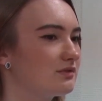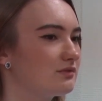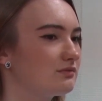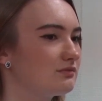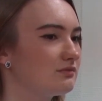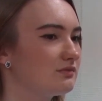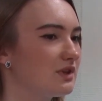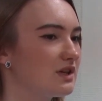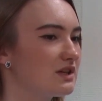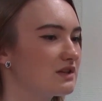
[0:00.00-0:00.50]

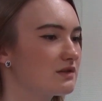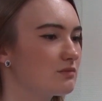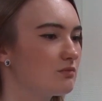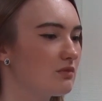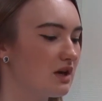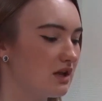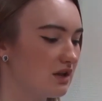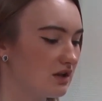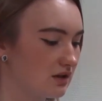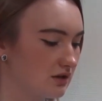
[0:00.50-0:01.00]
у нас
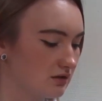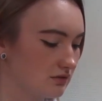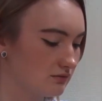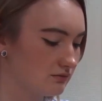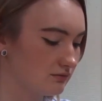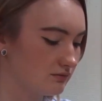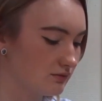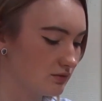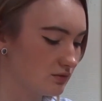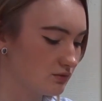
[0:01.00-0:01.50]
мало
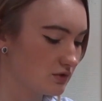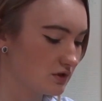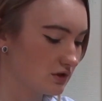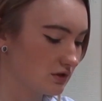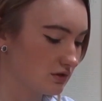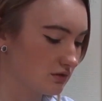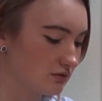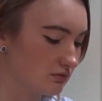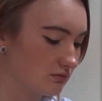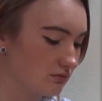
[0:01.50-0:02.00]
в
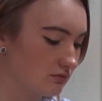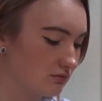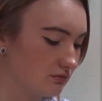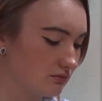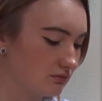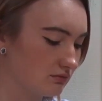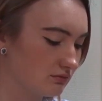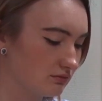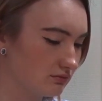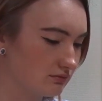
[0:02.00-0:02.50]

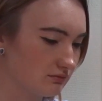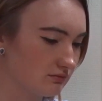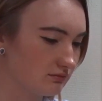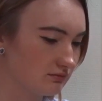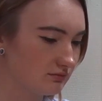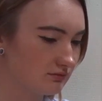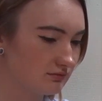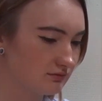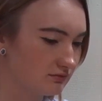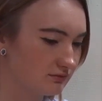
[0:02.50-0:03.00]
русском
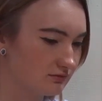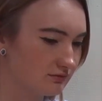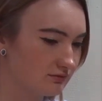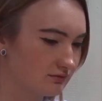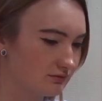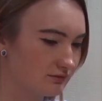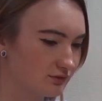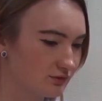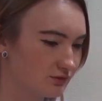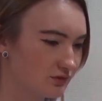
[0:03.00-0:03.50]

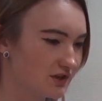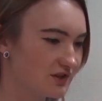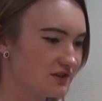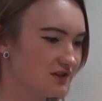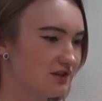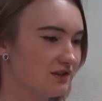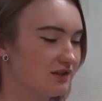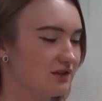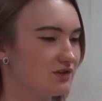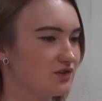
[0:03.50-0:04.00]
в
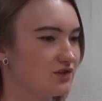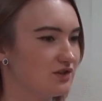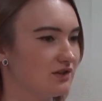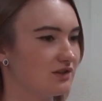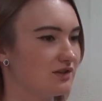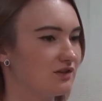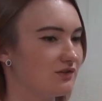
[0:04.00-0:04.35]
России, точнее,